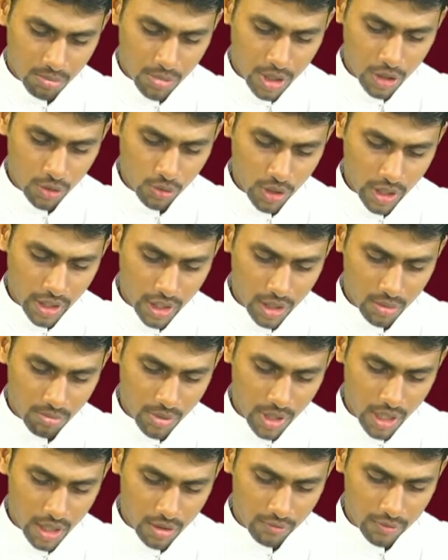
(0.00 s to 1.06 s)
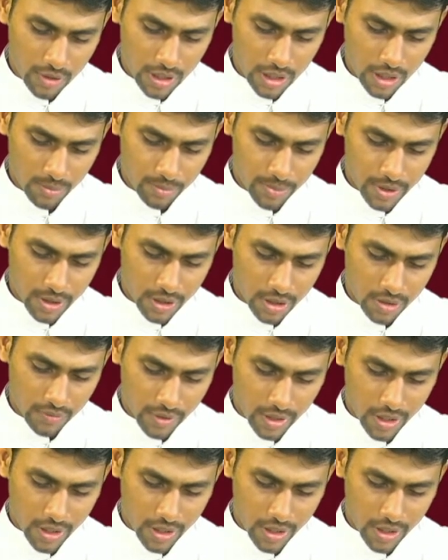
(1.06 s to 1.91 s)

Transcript: மண்ணுலகின் மேல் வெள்ளப்பெருக்கு